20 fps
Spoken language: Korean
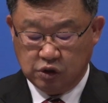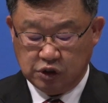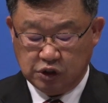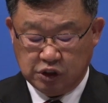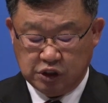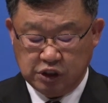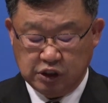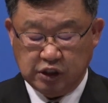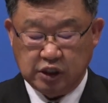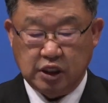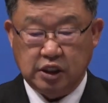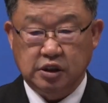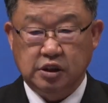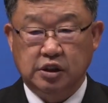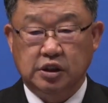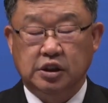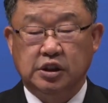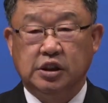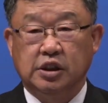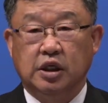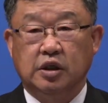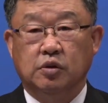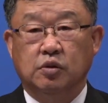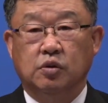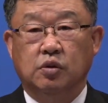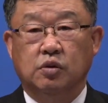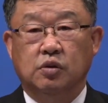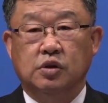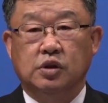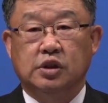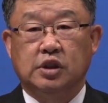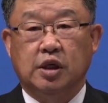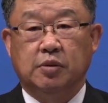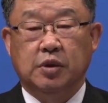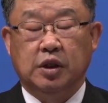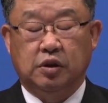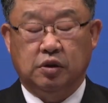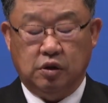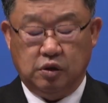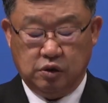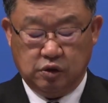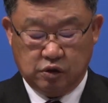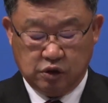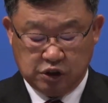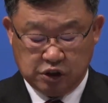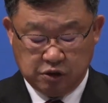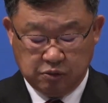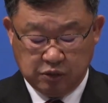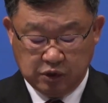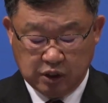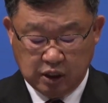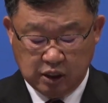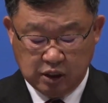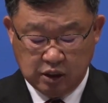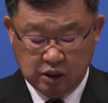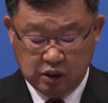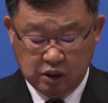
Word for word: 시기하는 시간으로 삼았던 것입니다.